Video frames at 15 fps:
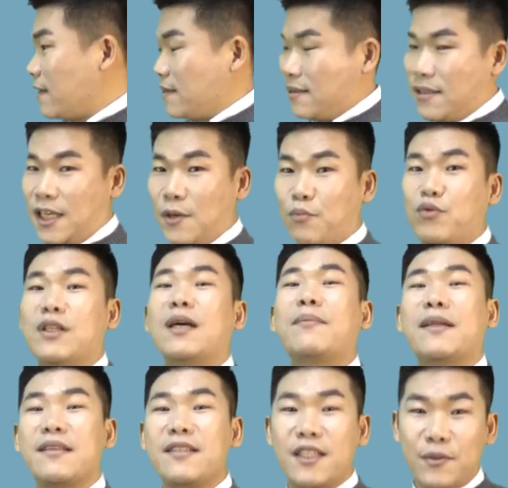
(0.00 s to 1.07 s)
이제 분양
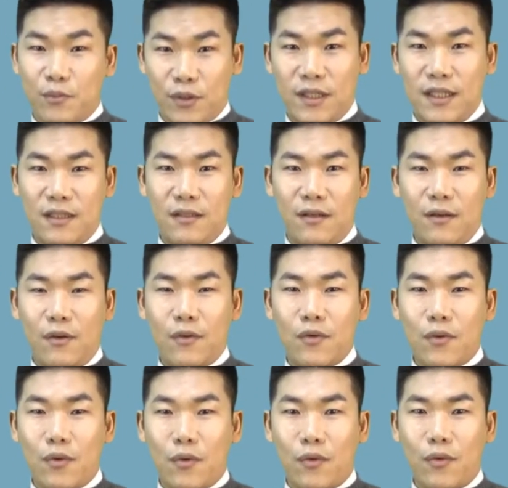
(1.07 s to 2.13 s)
받으시는 분들
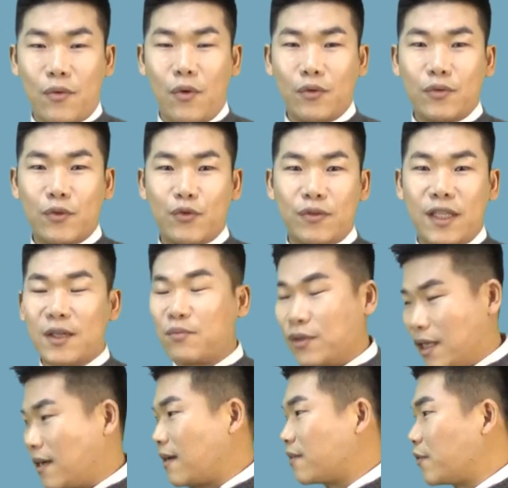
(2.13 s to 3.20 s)
공동주택
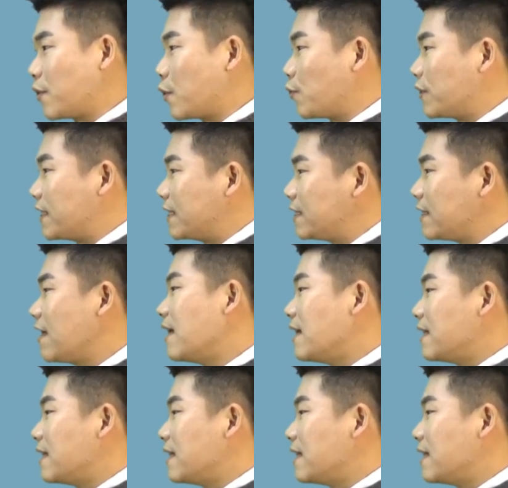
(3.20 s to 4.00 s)
분양 같은 경우는